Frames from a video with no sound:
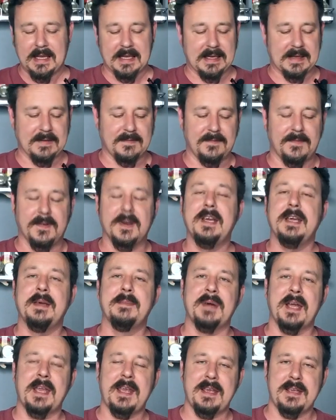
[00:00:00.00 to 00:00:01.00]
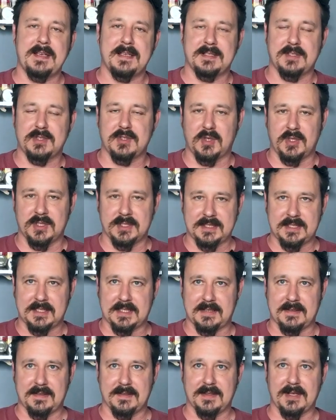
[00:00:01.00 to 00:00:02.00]
Э, вы мои,
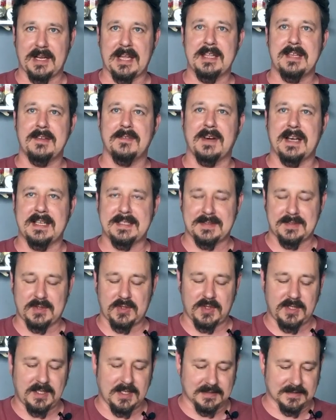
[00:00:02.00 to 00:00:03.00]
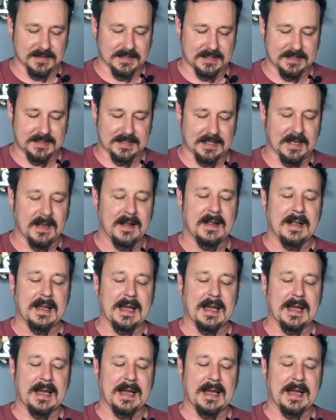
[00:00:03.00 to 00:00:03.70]
солнце, ради вас все делается.